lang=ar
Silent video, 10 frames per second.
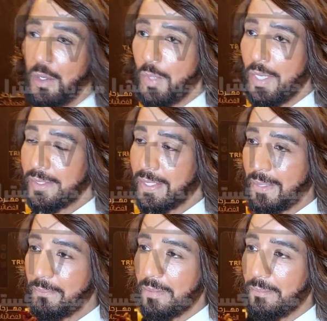وقادر
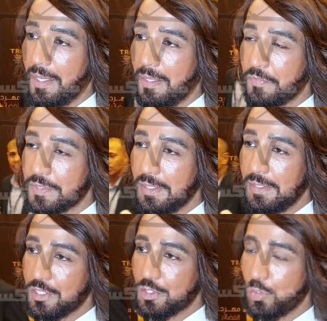اكمل مع في
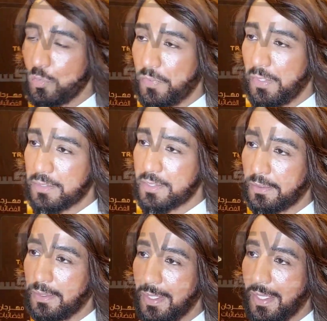ظل الظروف
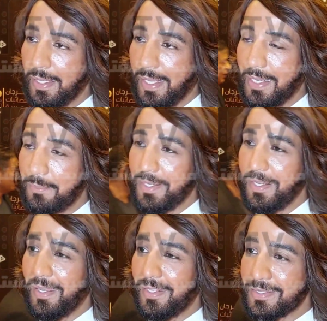الاقتصاديه
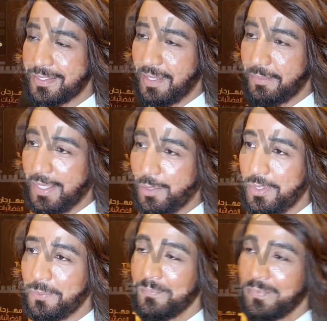العالميه الصعبه قوي